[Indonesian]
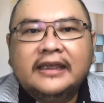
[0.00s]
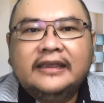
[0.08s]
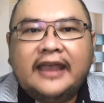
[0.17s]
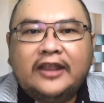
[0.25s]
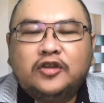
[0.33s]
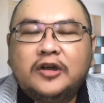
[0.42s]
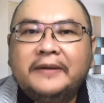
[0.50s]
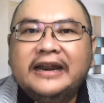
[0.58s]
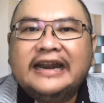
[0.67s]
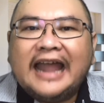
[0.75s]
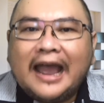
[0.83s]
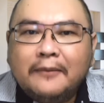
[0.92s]
yaitu kepada
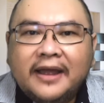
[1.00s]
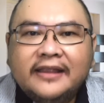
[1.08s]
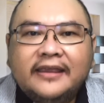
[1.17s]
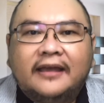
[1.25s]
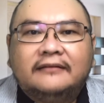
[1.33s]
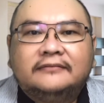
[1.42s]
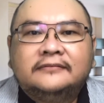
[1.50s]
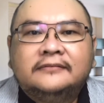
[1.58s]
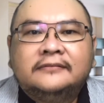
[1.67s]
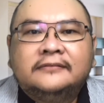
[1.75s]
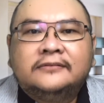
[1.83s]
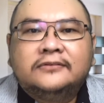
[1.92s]
namanya,
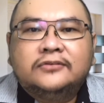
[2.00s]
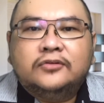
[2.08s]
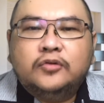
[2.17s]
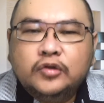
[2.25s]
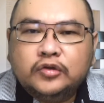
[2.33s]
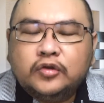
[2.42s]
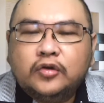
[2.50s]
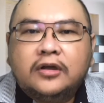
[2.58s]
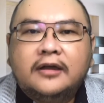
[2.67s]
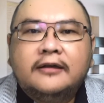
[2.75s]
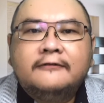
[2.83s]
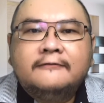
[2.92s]
untuk